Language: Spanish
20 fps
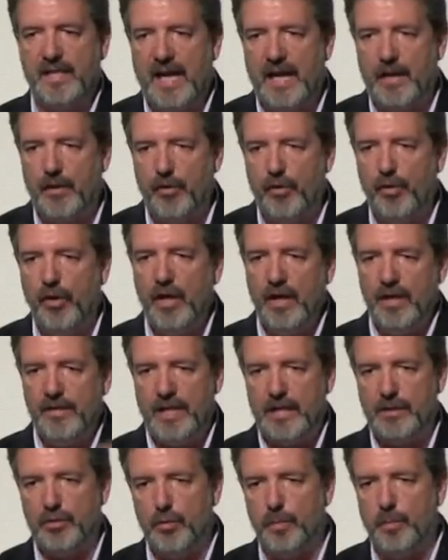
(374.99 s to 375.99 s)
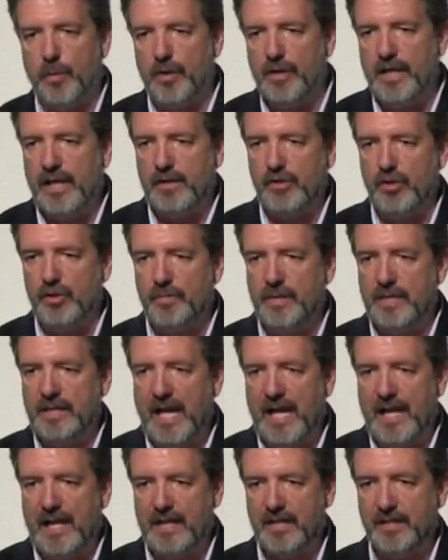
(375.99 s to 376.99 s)
cargo de sus proyectos
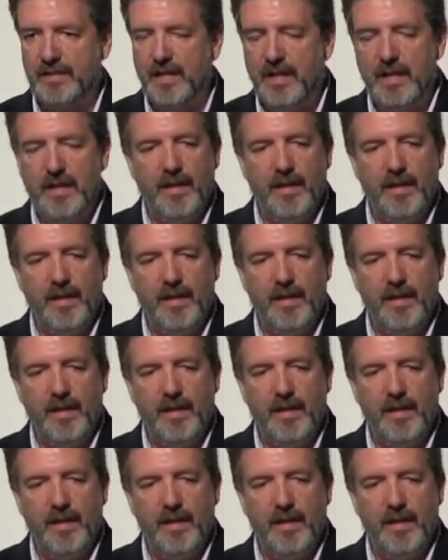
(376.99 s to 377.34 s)
vitales,